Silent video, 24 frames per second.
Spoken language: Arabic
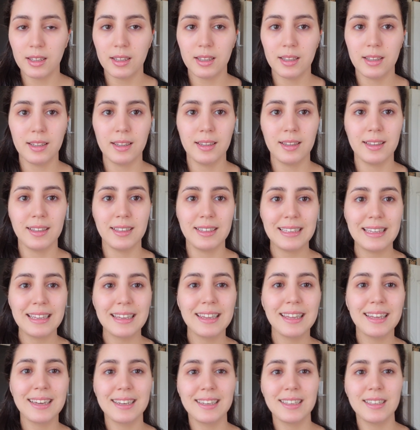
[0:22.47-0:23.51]
آه،
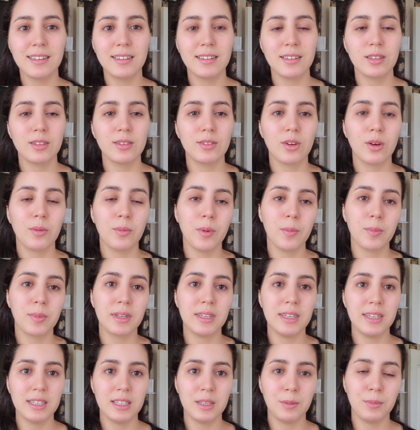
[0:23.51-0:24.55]
يلا قلت كوميم
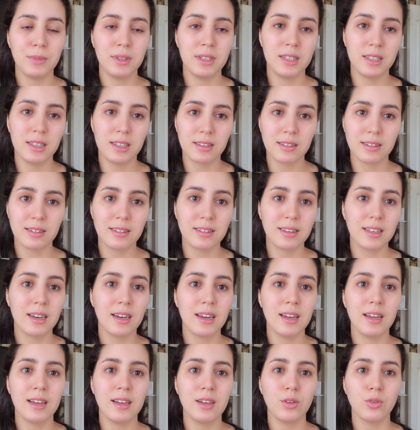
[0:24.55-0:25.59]
يمكن حيد مني ديك
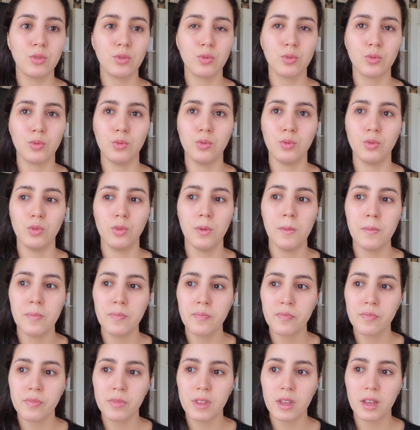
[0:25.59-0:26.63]
ستريس و
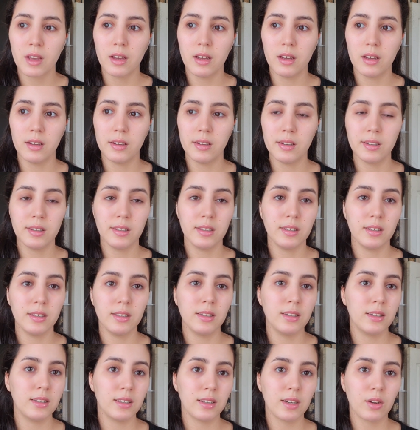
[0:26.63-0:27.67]

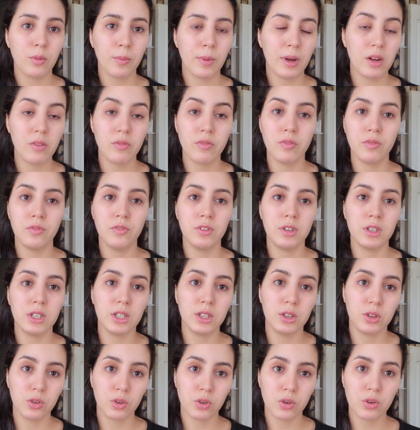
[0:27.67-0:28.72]
آه مع في ديك
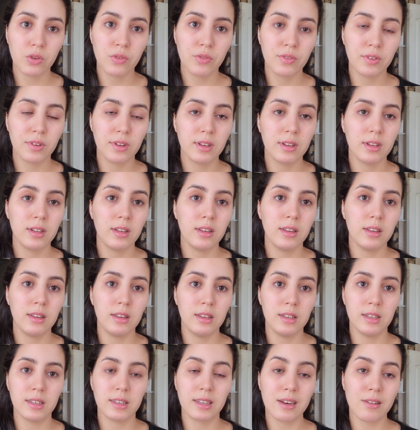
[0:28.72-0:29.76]
الظروف
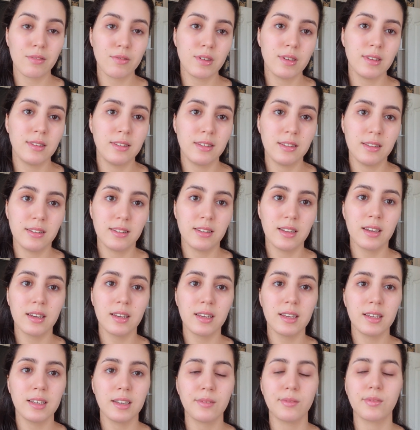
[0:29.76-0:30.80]
اللي طرا فيه
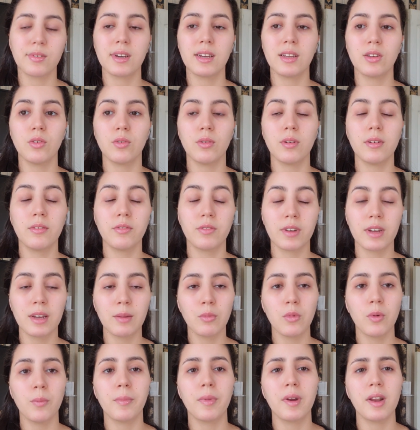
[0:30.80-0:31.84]
الزلزال كنا فريمون
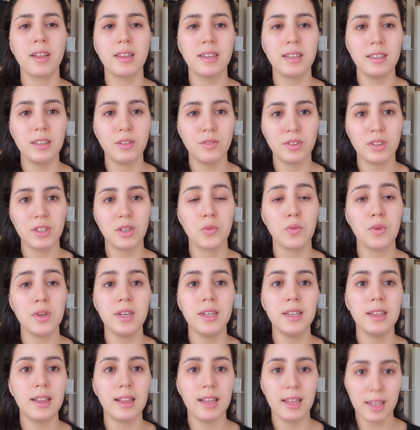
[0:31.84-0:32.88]
فريمون مراضين نفسيا
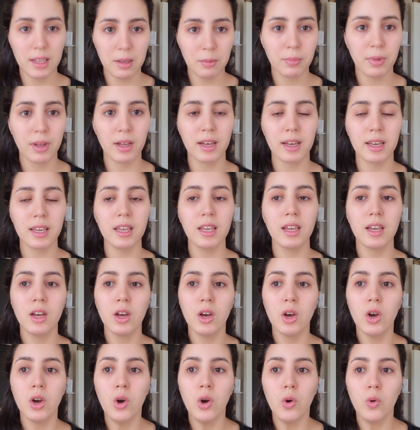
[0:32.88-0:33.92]
ولحد الان باقي
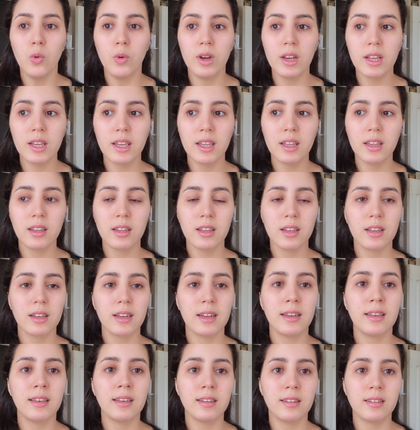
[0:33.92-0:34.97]
ولكن
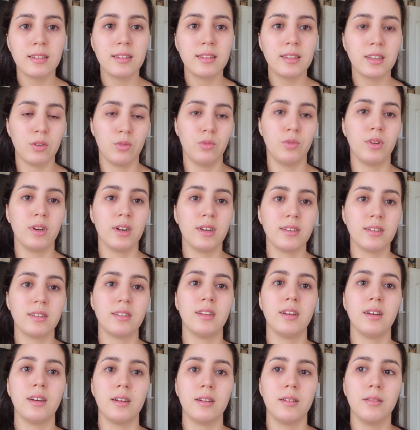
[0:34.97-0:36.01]
كنسيو
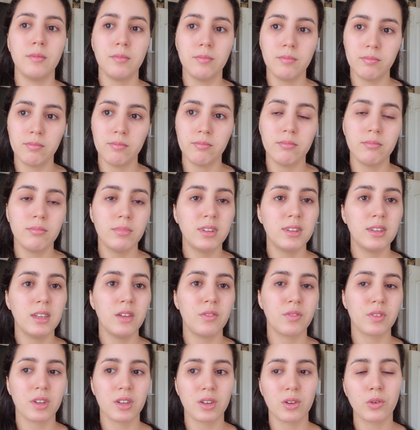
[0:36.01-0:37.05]
راسنا
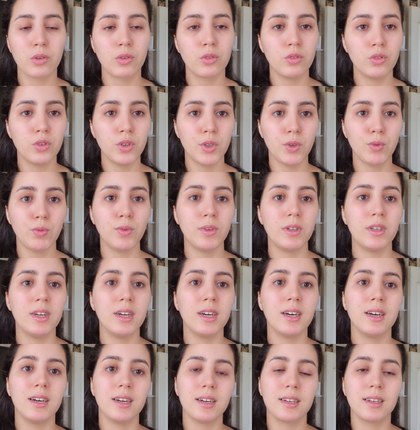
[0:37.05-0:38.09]
بزاف كنخرج
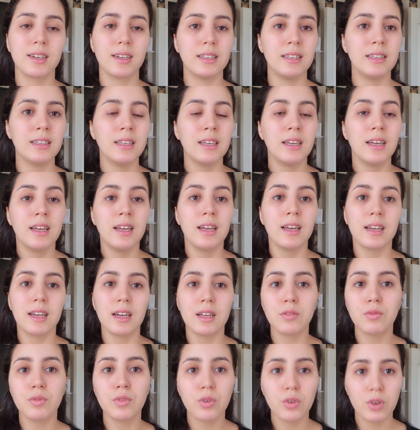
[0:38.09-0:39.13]
شويه كان
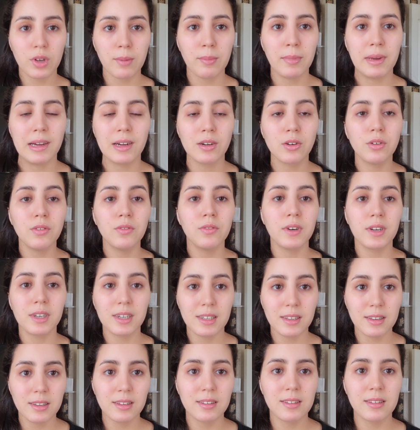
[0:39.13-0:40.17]
كنفلوغي معاكم
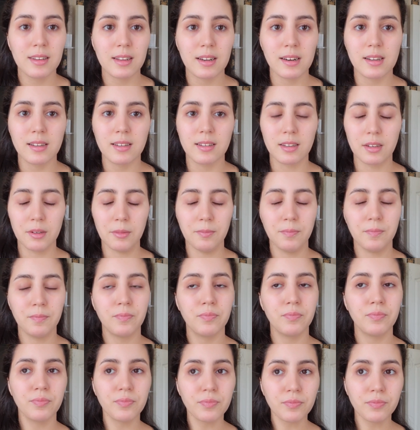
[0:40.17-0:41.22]
فكنسي راسي
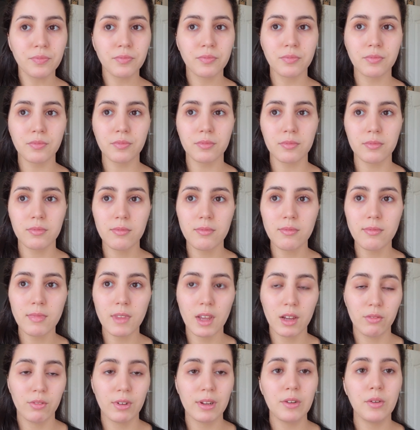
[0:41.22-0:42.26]

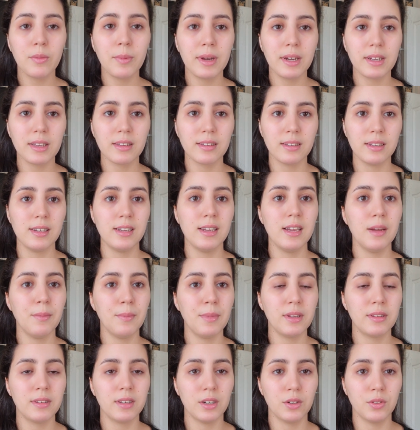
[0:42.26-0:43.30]
فاليوم عيطات عليا
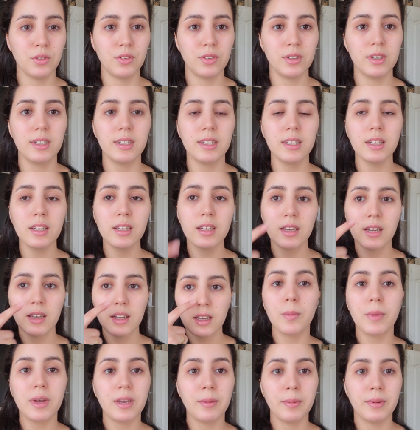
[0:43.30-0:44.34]
حماتي عاوتاني
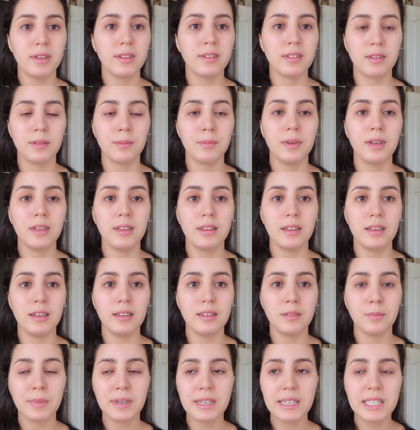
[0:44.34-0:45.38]
انا بعدا صدماتني
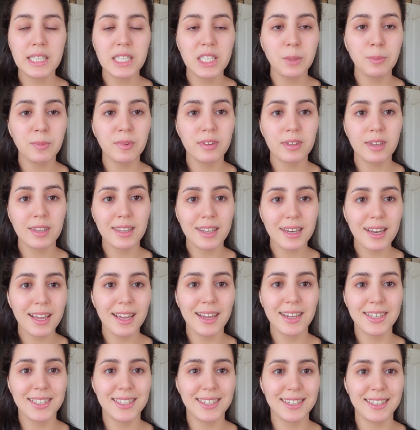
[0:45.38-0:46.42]
حيت ما كنتش منتظره
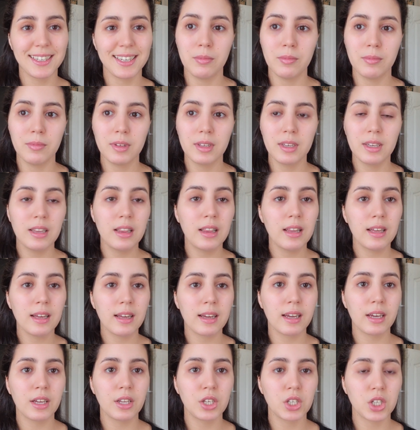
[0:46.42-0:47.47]
هادشي ملي قلت لها
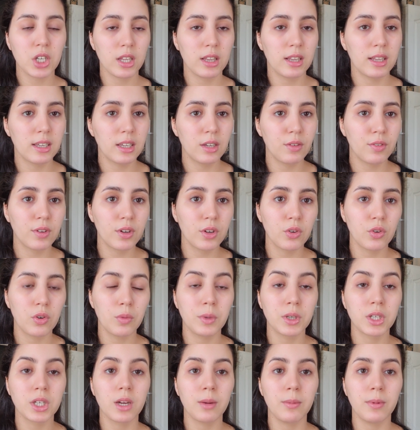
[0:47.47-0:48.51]
خير ان شاء الله كيف
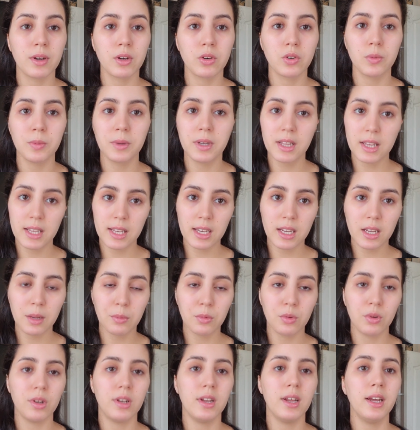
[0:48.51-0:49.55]
راكم اش اخباركم قالت لي
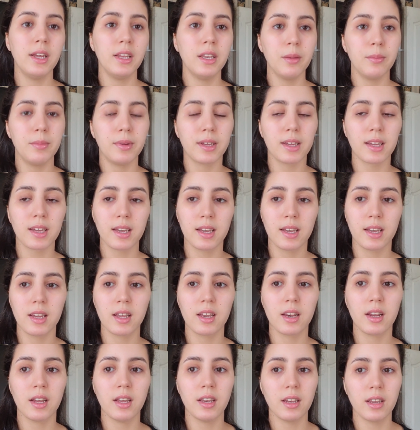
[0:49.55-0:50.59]
الحمد لله حنا
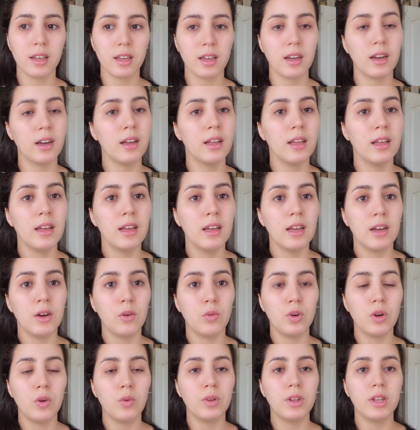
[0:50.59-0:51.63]
بخير حنايا
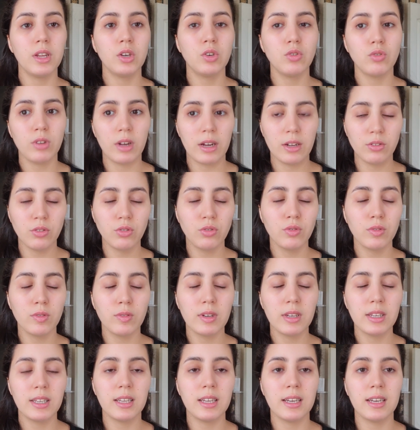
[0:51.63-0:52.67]
ولاو دايرين شو عرفتوا شنو
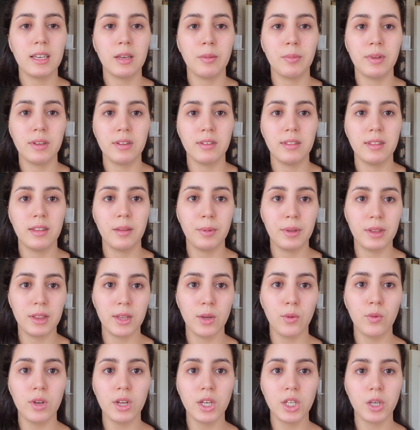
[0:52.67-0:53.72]
ولاو دايرين البنات دابا
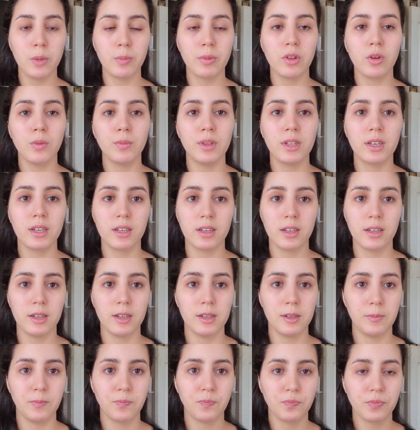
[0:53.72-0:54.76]
الدوله جابت لهم
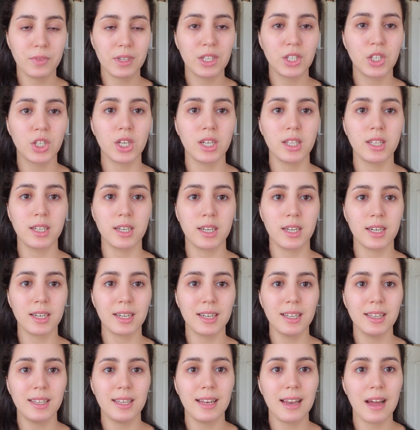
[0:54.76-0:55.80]
داك التشادر
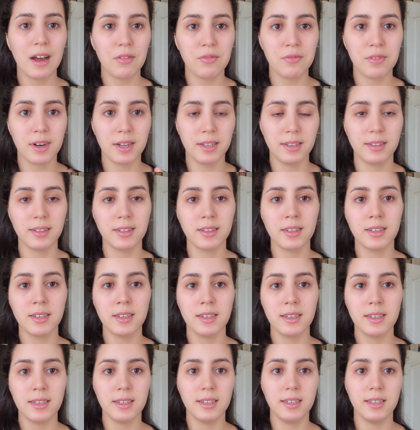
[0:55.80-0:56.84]
هكا ديال افاد
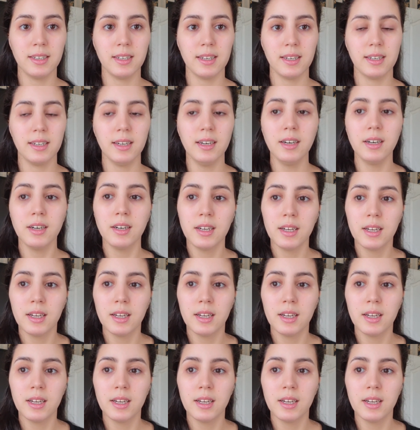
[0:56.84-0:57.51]
هنايا